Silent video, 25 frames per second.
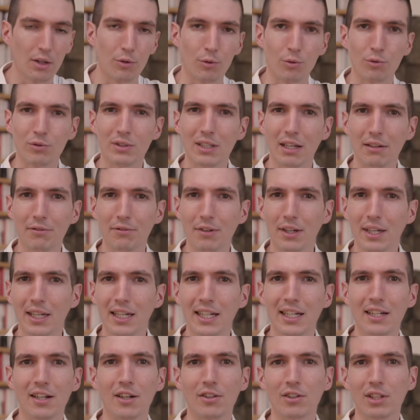Donc vous
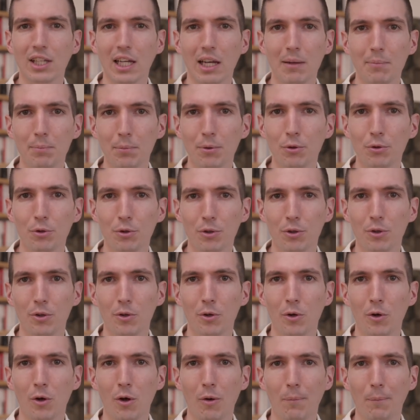avez très peu
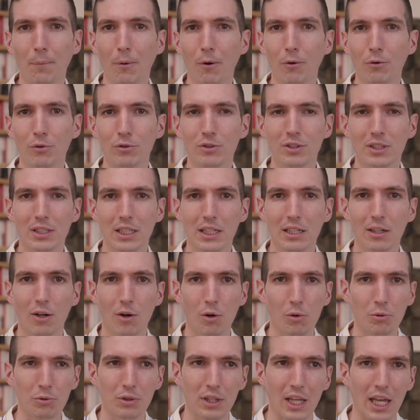de pronostics
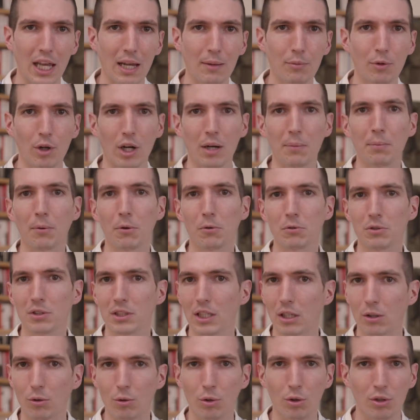long terme. Dans les
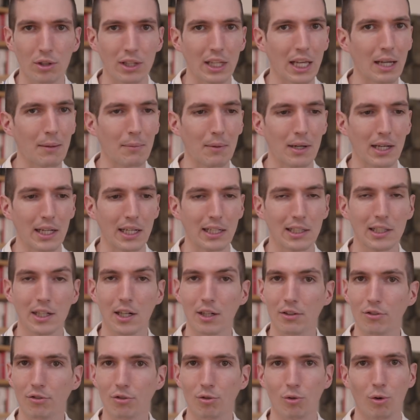pronostics court terme, les
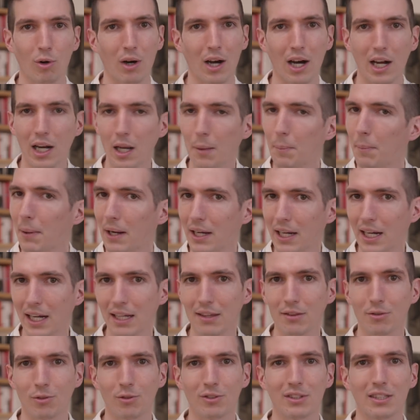codes sont râlés pas
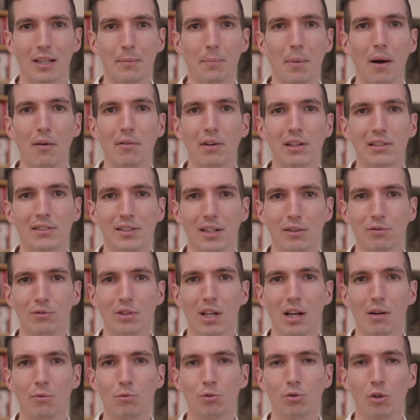crêtes. donc c'est pas avec ça que vous
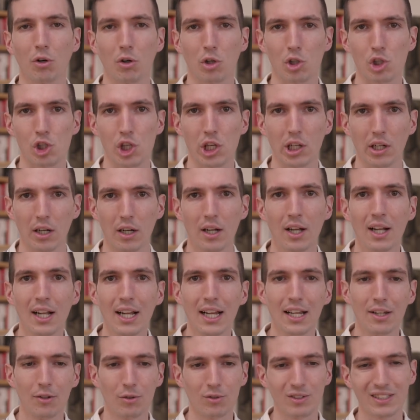allez vous enrichir.
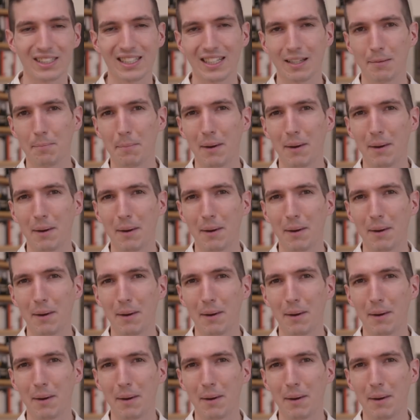Donc c'est